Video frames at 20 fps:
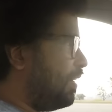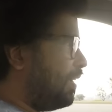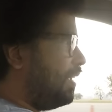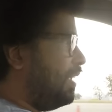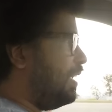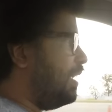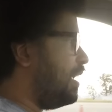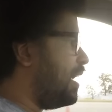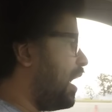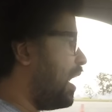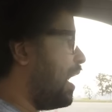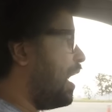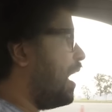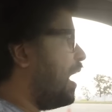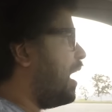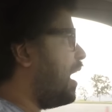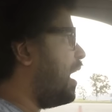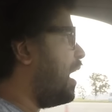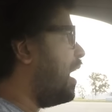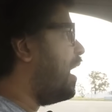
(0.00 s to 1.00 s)
aqui a,
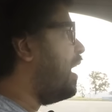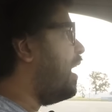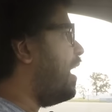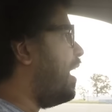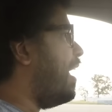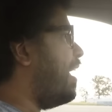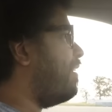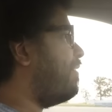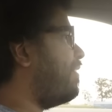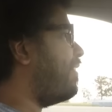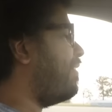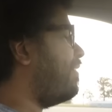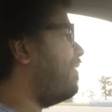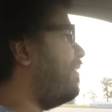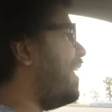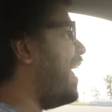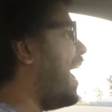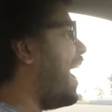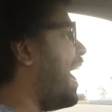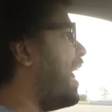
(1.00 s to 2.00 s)
a essa
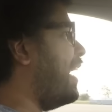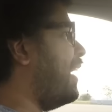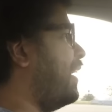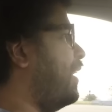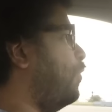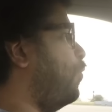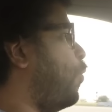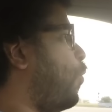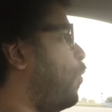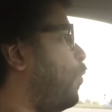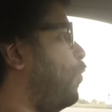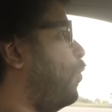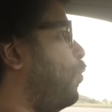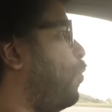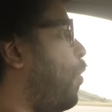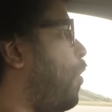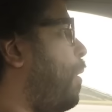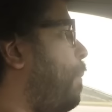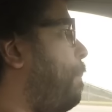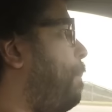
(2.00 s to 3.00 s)
seara aqui do
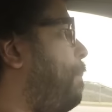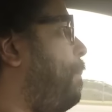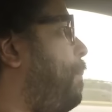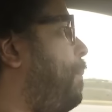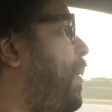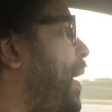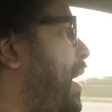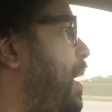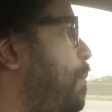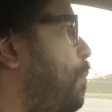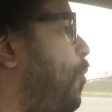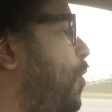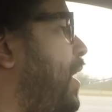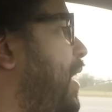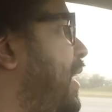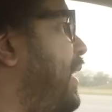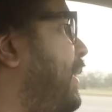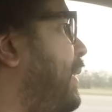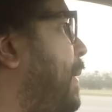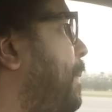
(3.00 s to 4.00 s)
condutor bem
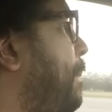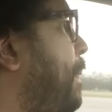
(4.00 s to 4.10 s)
bonita